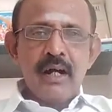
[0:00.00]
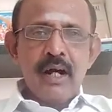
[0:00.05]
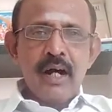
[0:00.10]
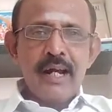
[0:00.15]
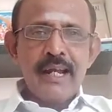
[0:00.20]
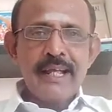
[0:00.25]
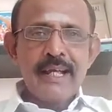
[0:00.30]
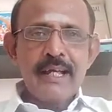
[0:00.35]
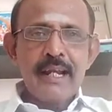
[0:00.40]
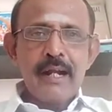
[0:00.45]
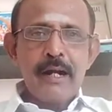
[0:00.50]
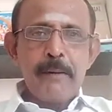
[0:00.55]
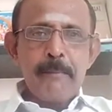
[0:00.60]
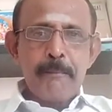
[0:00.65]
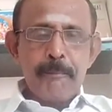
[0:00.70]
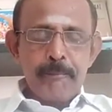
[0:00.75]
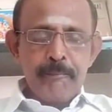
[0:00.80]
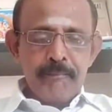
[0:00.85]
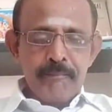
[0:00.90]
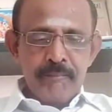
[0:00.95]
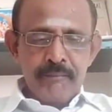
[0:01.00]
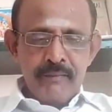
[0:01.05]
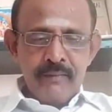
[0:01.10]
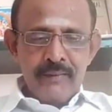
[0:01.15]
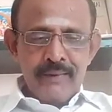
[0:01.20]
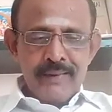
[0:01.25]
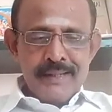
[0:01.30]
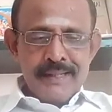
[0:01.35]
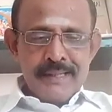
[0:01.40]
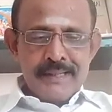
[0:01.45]
அலிகிரகம்
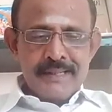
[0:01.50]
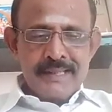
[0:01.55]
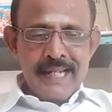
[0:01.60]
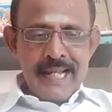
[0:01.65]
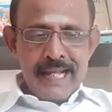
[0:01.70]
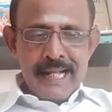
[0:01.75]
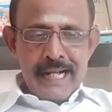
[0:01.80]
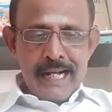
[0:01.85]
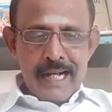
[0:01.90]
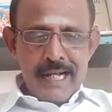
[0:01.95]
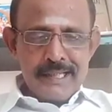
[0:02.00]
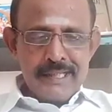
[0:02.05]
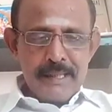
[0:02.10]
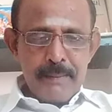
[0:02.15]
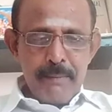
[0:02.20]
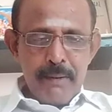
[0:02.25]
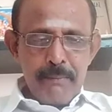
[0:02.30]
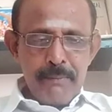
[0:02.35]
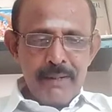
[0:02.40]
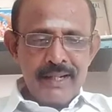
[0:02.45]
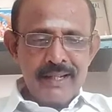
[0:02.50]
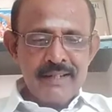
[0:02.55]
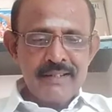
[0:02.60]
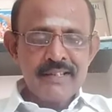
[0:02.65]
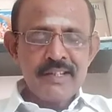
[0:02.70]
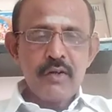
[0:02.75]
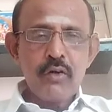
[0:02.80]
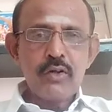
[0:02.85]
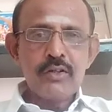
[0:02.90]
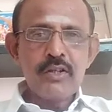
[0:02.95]
ஸ்ரீ காசிப
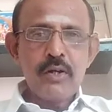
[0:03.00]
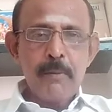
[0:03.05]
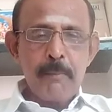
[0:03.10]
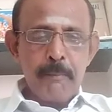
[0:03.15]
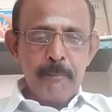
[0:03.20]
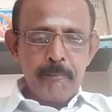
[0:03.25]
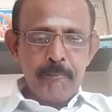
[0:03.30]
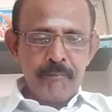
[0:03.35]
மகரிஷி கோத்திரம்